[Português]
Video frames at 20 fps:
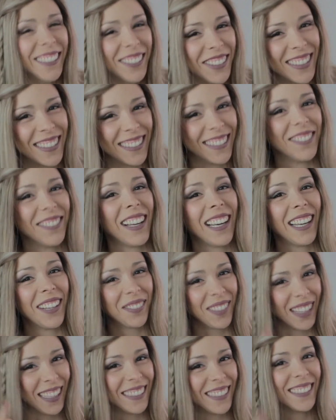Você vai
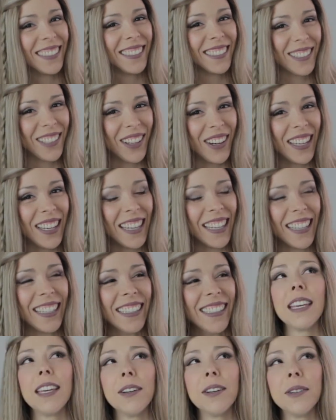lembrar dessa história.
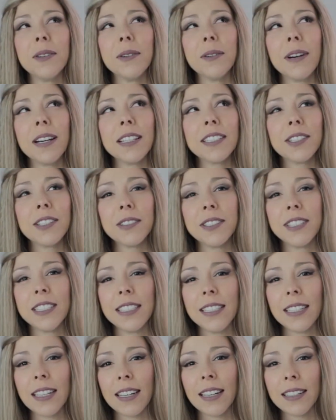Eu acho que eu
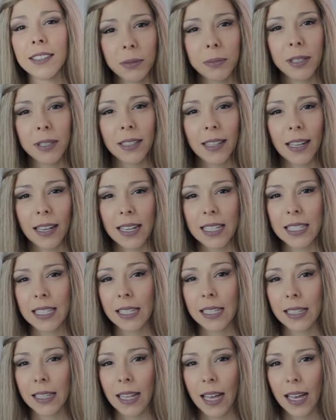tinha dormido na
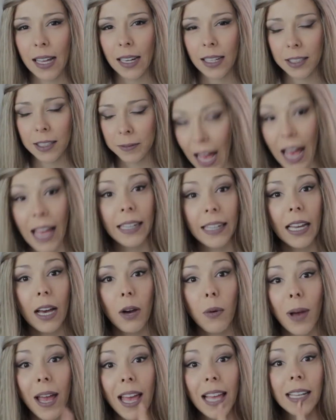casa dela. Ah,
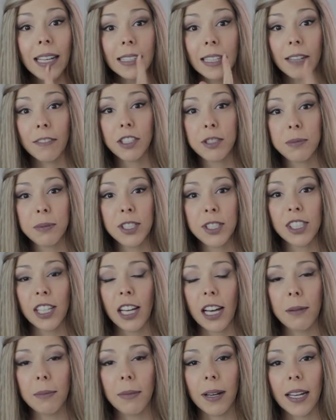não, ela tava de
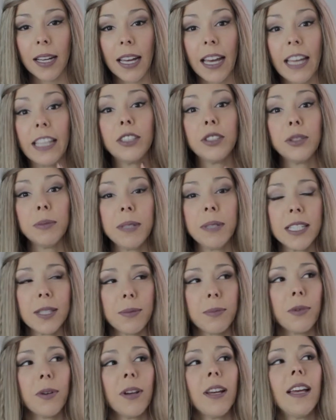pijama. É isso
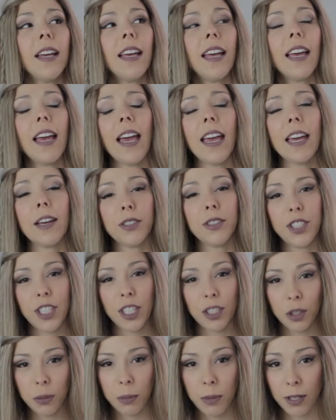mesmo. Eu
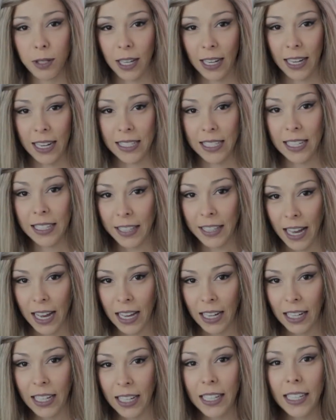tinha dormido na casa
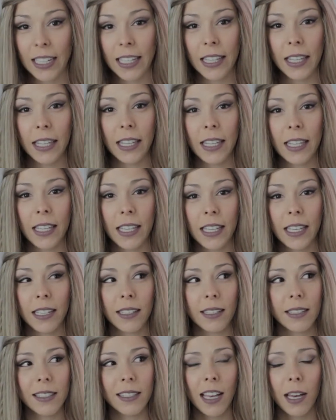dela e
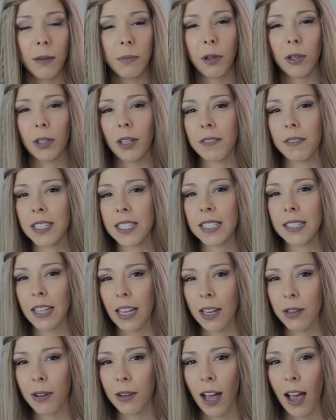nessa época eu tava
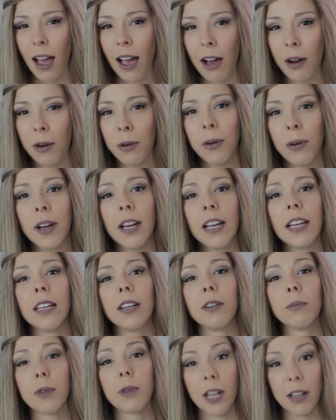sem o carro.
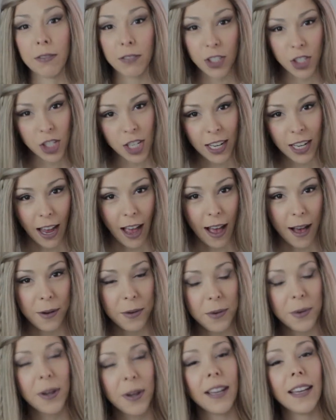Eu morava em
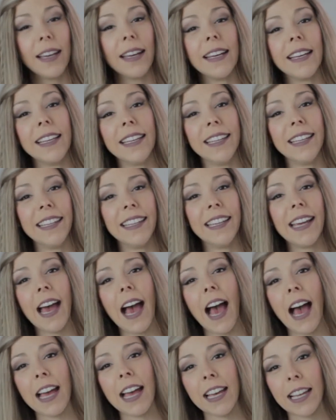Chicago e
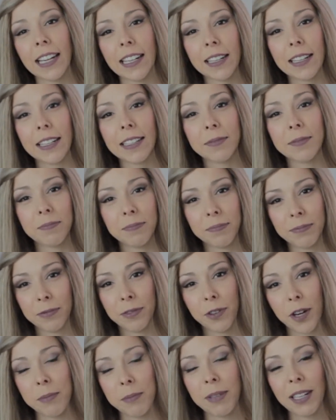aí ela
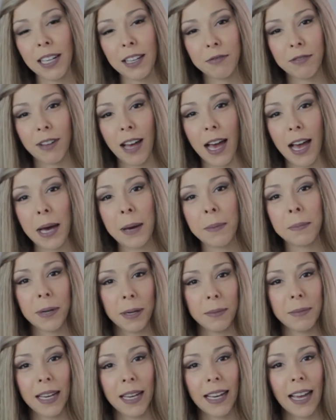foi me levar
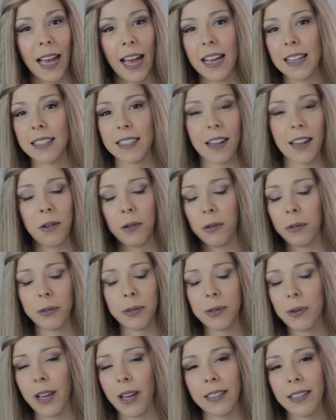pra minha casa, era
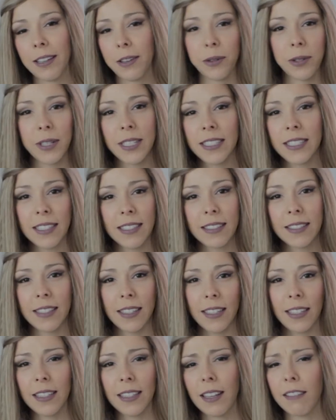alguns quarteirões
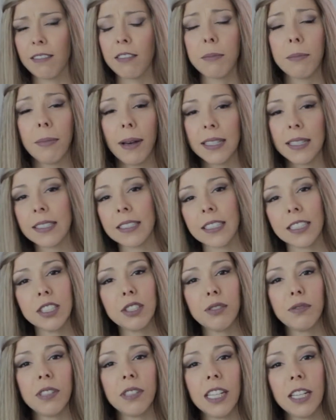assim, tava
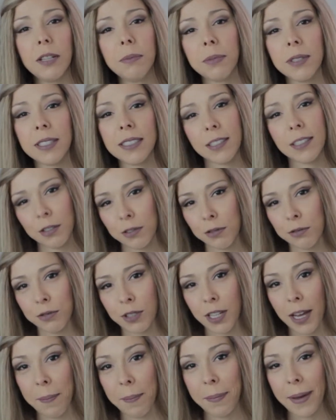bastante frio, por isso que eu não
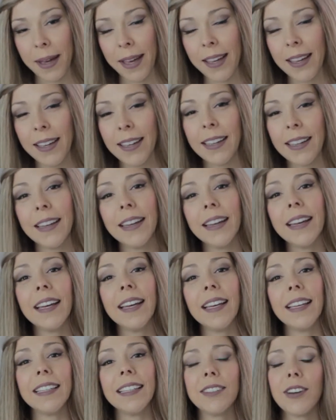fui a pé.
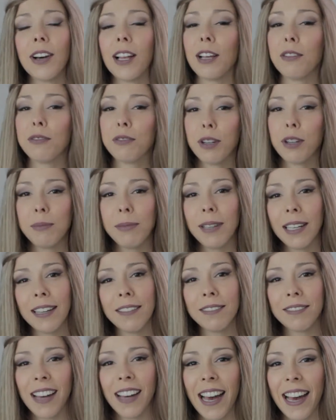Então ela foi me
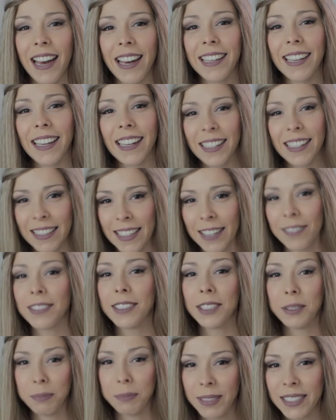levar e ela
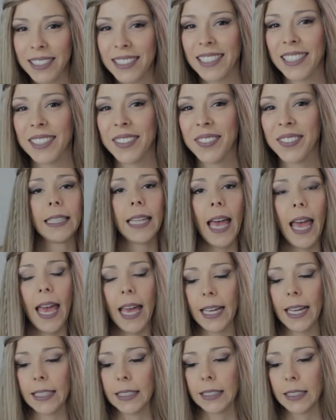estava de pijama.
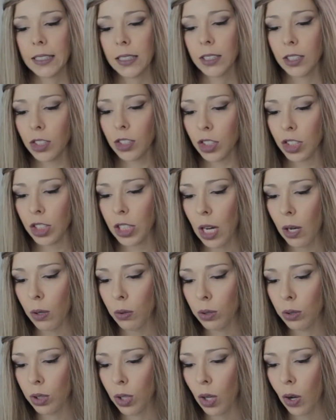10. Já
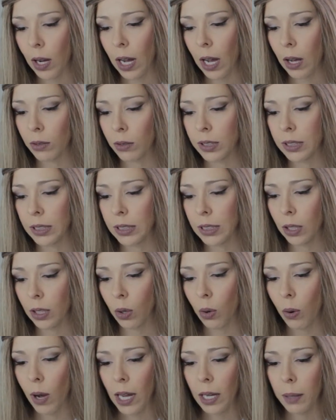usou calcinha,
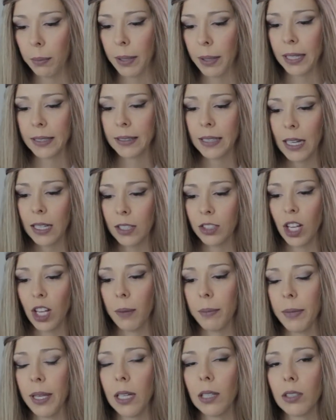cueca emprestada de
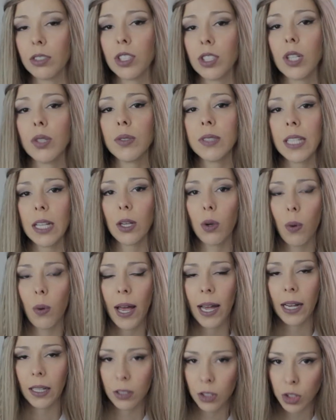amigo? Já usei
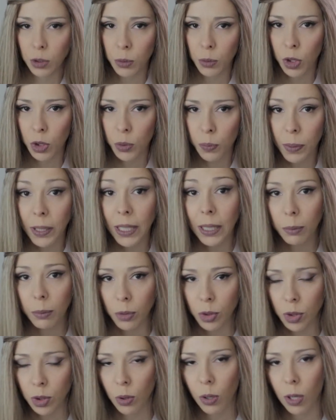cueca dos meus
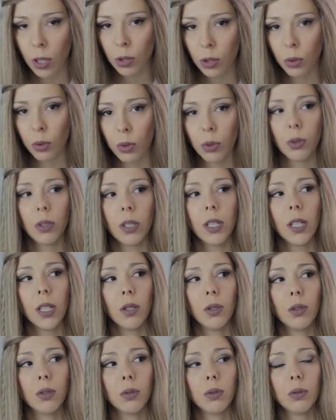primos quando
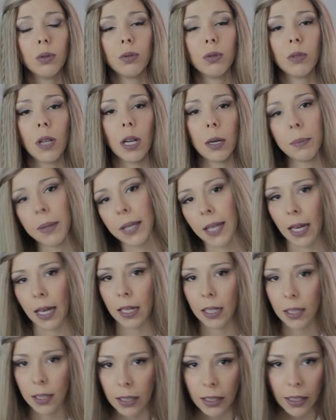eu era
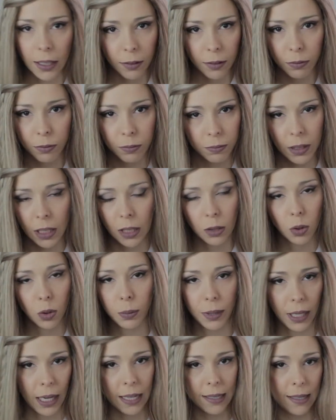pequena e ia
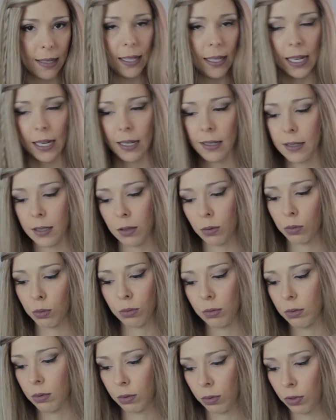dormir na casa deles e não,
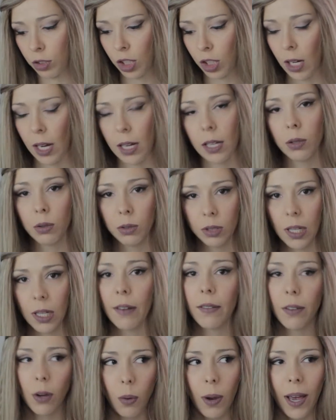não tinha. Aí eu
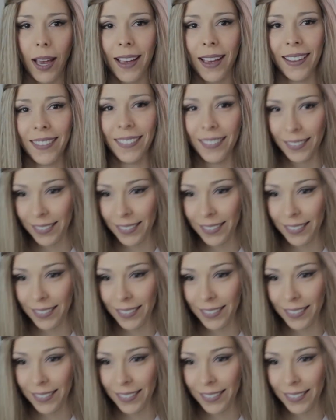usava cueca.